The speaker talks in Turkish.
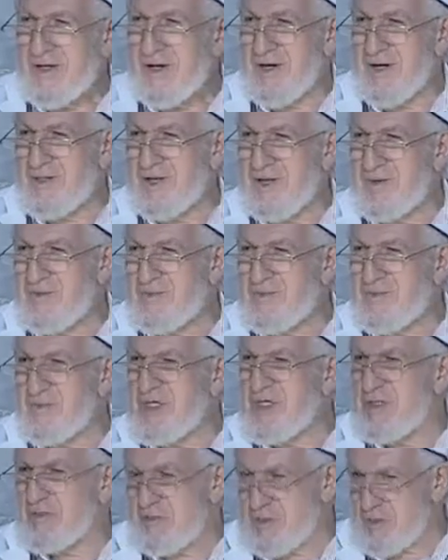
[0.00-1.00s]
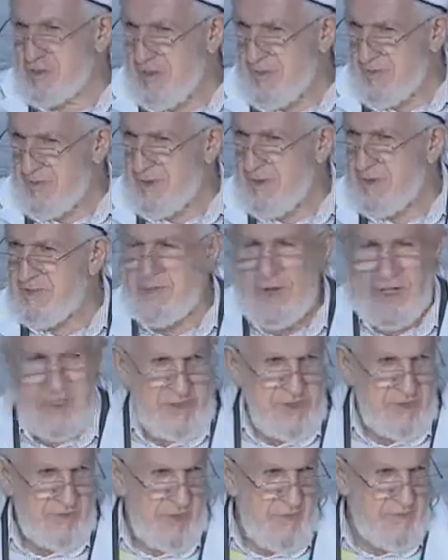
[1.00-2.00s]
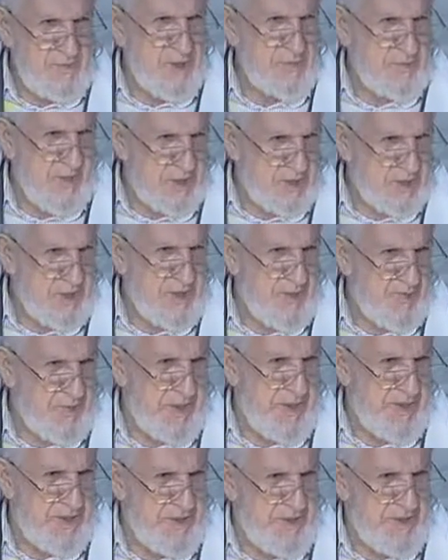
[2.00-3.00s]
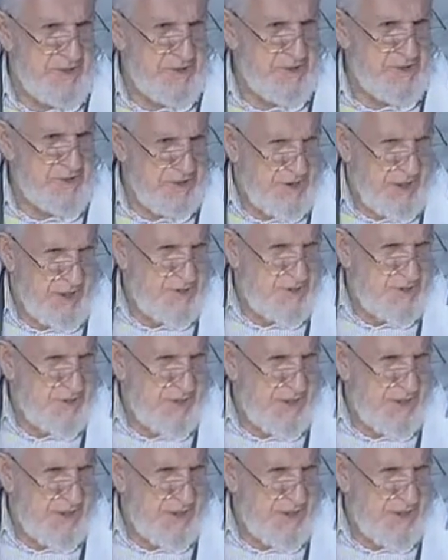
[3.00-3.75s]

Adam yıkmış tabii, parasını vermiş, beş kat parasını, çık demiş